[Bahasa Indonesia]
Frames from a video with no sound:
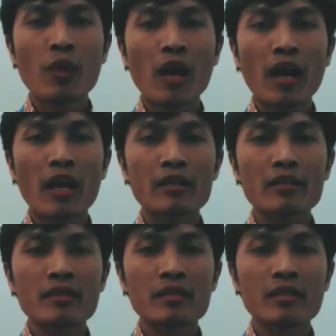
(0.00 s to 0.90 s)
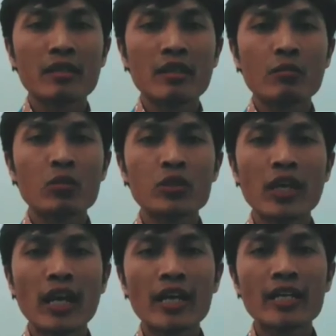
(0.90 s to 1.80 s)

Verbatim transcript: merupakan jaga